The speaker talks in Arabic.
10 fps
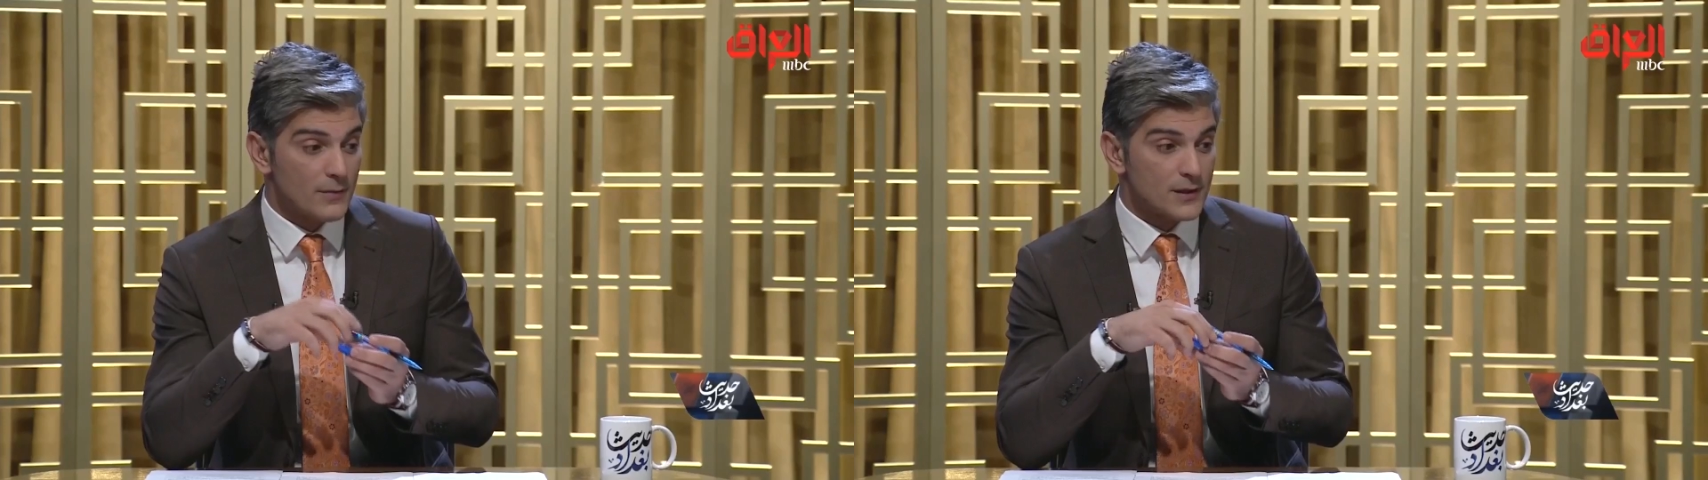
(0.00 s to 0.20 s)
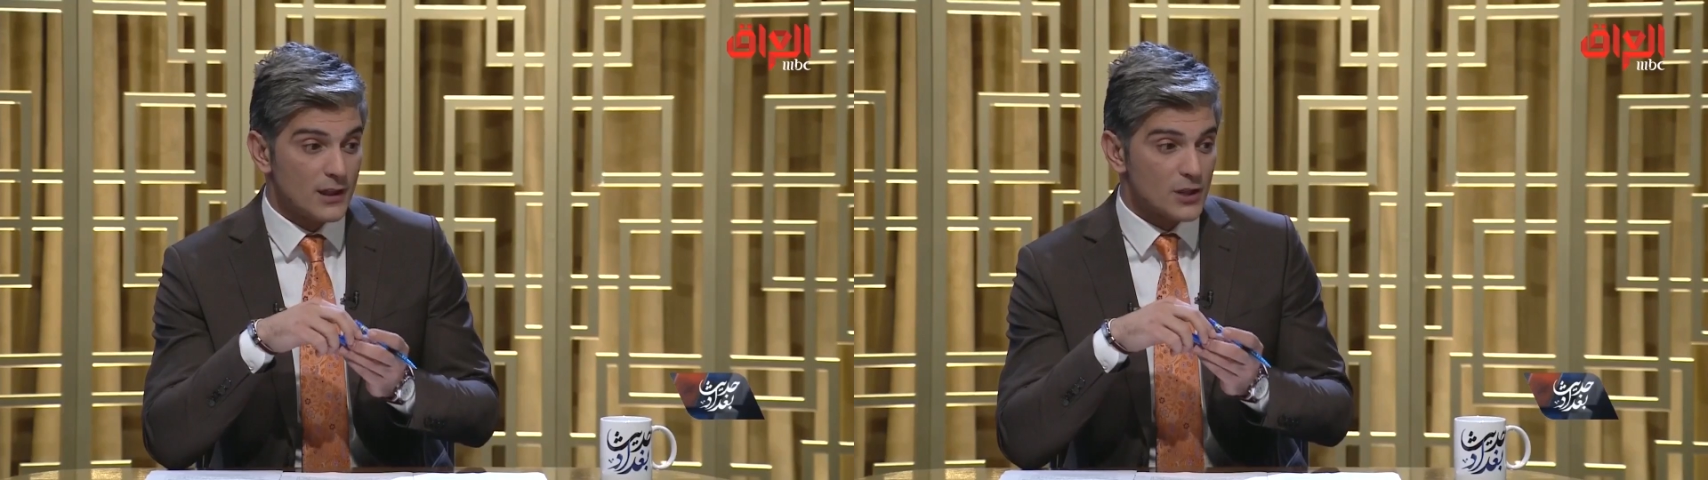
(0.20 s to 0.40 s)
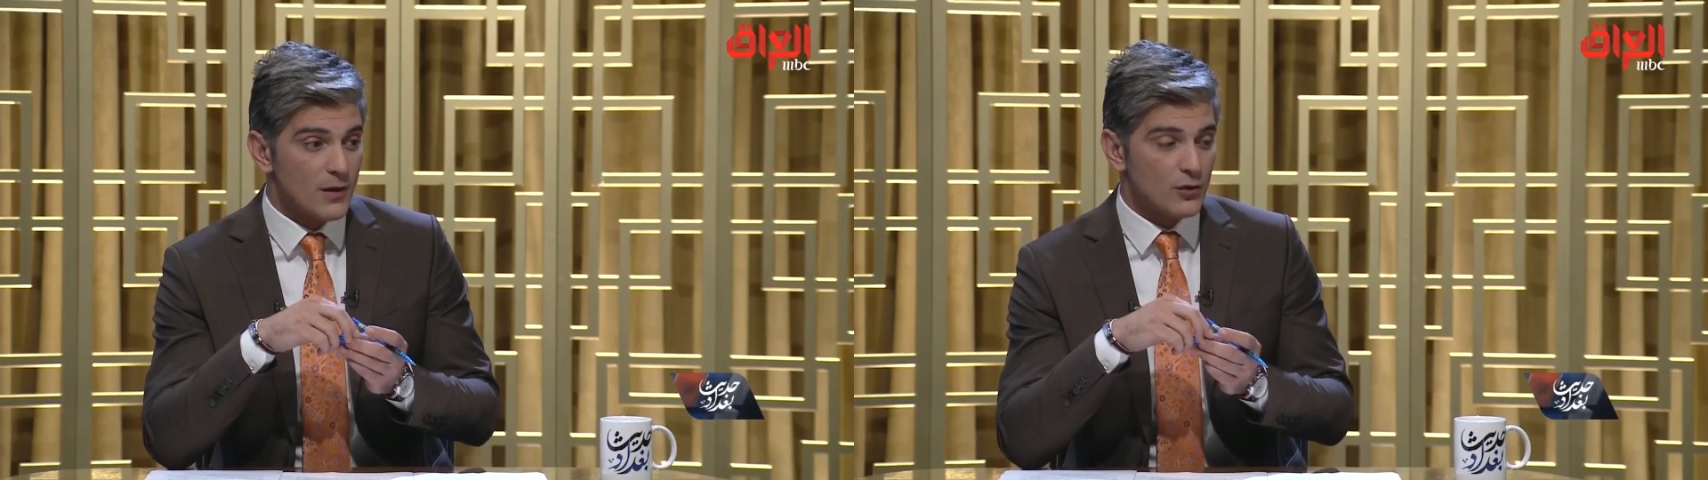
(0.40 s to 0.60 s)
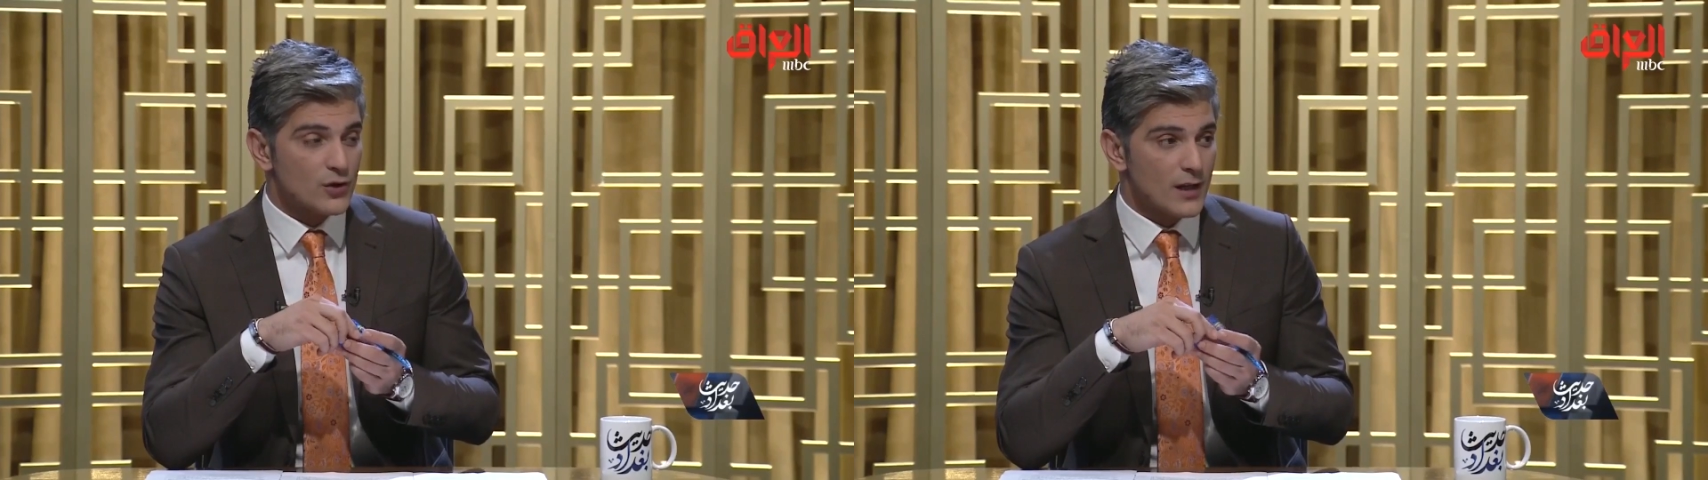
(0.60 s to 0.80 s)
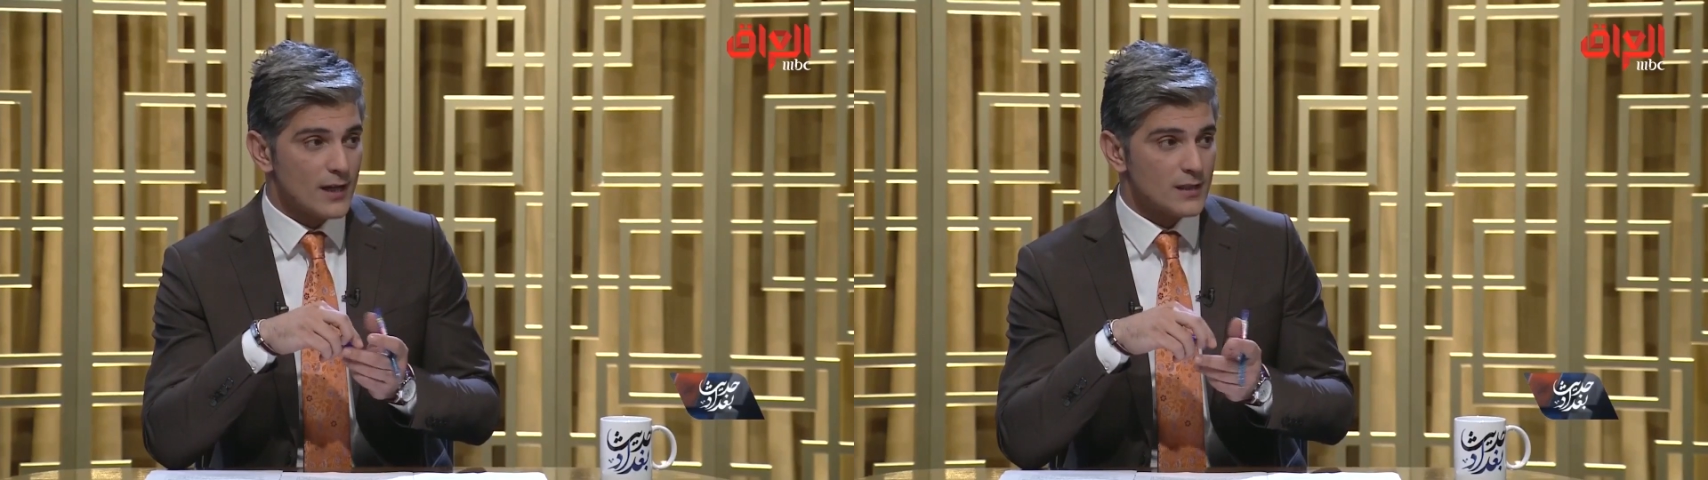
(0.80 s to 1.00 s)
خمسة ليش ماكو
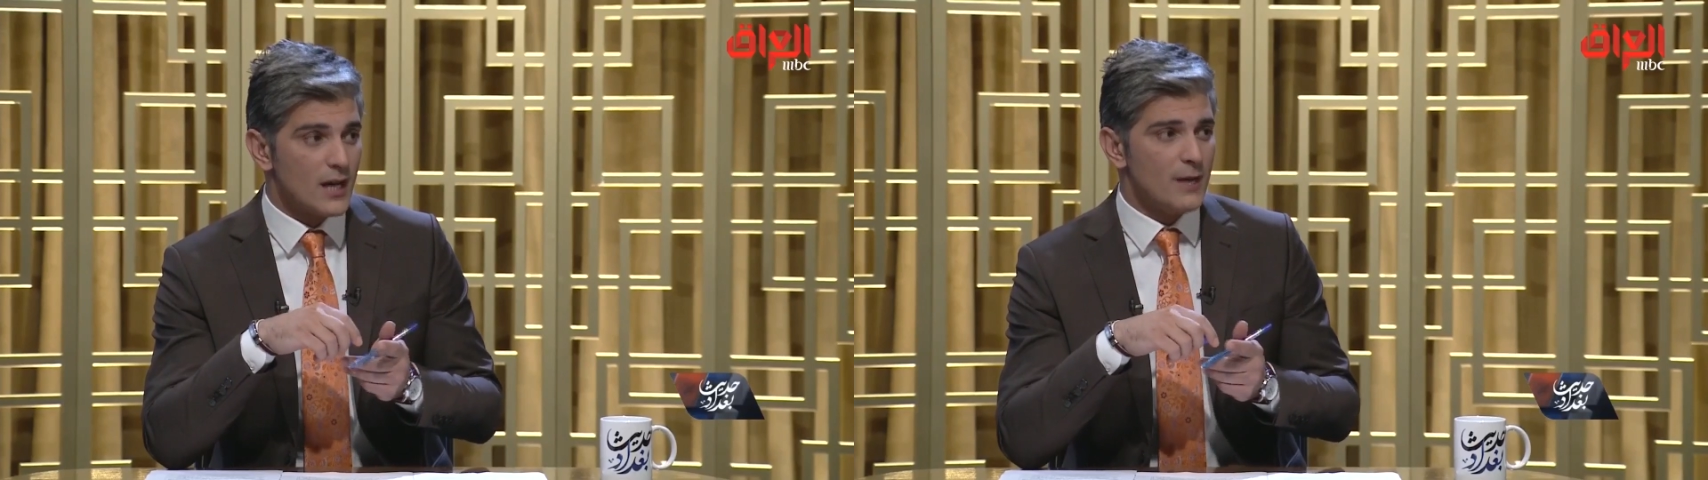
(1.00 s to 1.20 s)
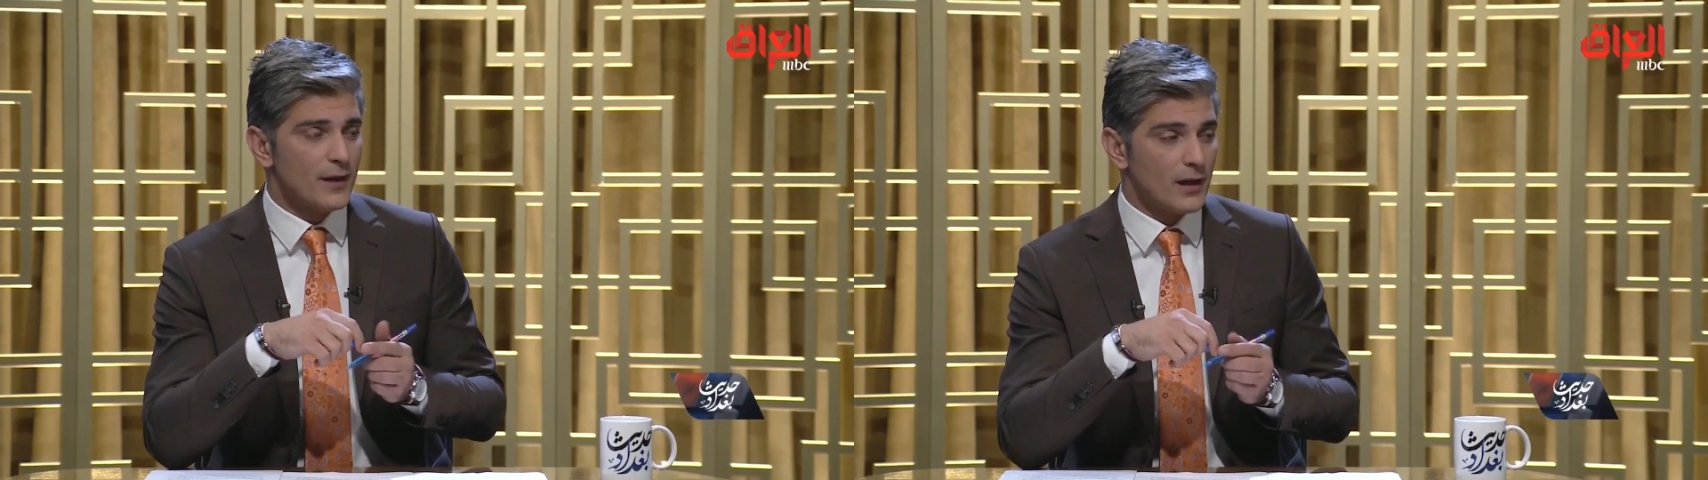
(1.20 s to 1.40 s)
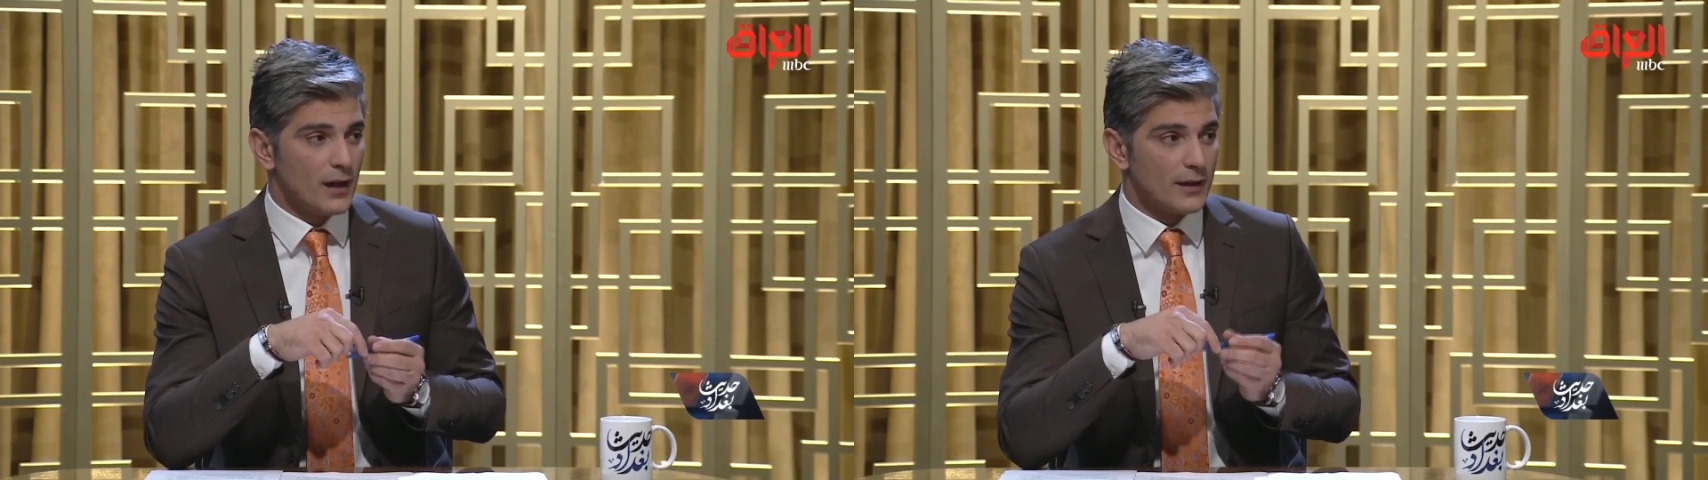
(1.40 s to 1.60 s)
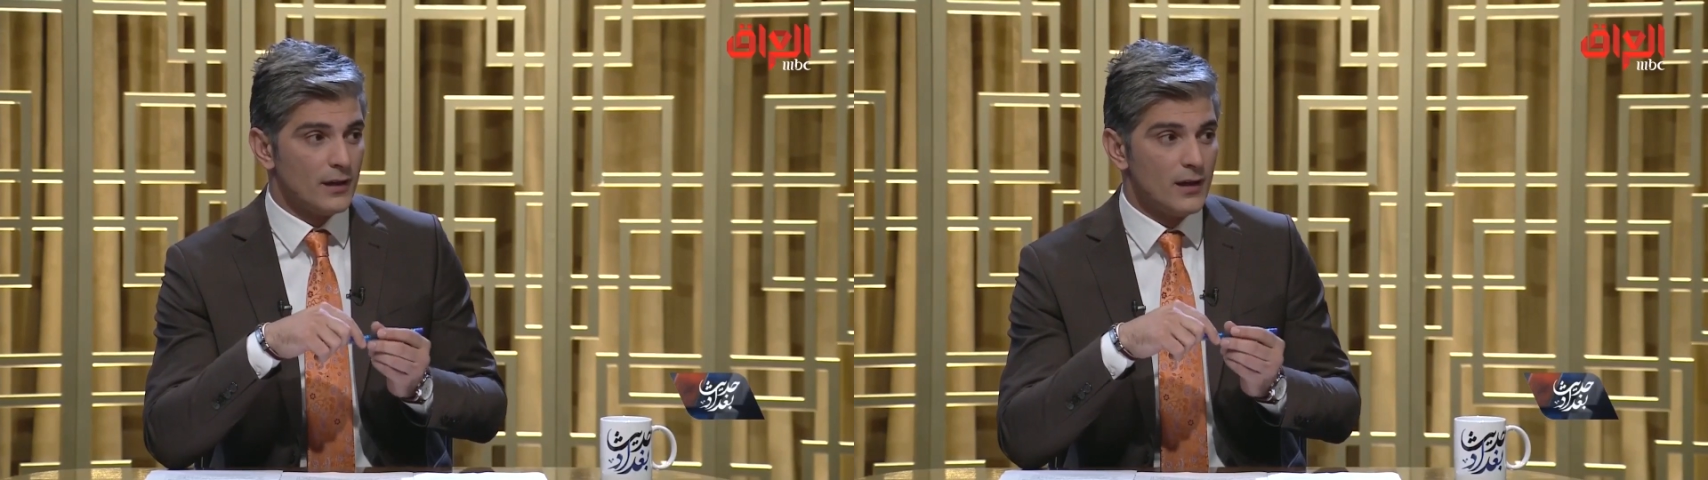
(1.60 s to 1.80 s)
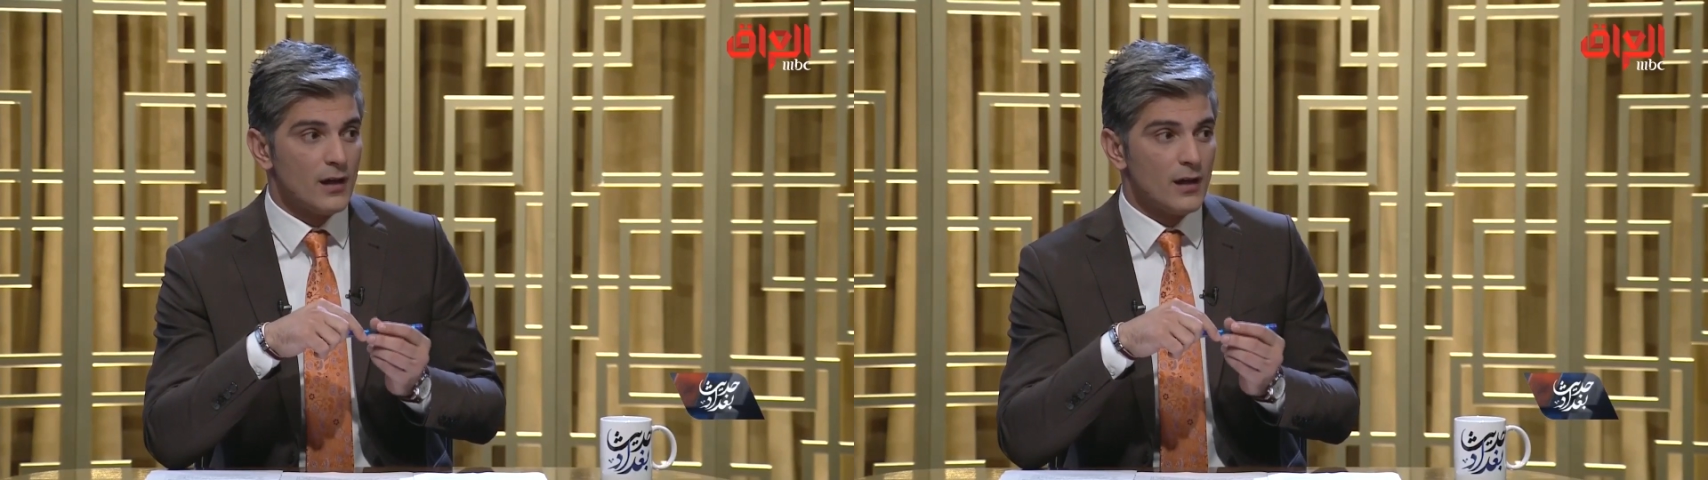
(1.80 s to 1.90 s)
إجراءات سابقة يعني